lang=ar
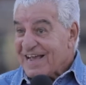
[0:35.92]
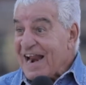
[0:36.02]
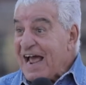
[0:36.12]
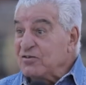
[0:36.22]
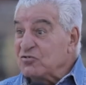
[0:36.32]
كان
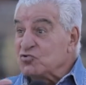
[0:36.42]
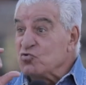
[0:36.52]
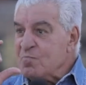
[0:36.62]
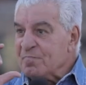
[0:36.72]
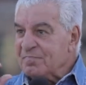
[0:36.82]
عنده
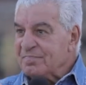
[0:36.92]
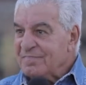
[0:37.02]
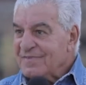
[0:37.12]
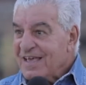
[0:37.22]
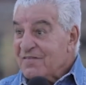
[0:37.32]
زوم
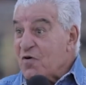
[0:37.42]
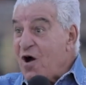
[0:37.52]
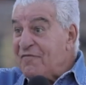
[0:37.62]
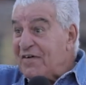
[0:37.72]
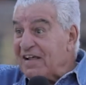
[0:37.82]

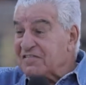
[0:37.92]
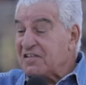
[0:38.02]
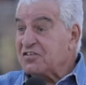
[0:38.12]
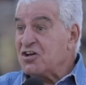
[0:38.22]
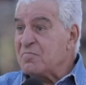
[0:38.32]
فوقف على
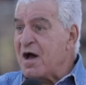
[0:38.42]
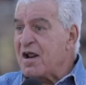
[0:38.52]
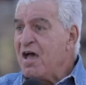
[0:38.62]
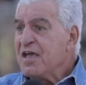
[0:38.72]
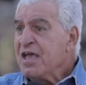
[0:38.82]
سطح
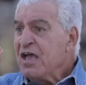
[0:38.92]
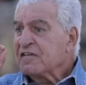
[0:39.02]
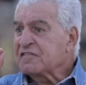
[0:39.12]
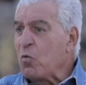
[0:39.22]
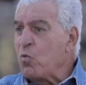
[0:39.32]
عماره
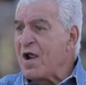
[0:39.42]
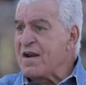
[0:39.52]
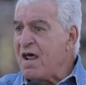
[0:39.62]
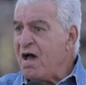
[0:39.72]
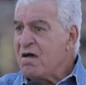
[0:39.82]

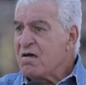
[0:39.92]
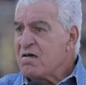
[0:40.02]
صورنا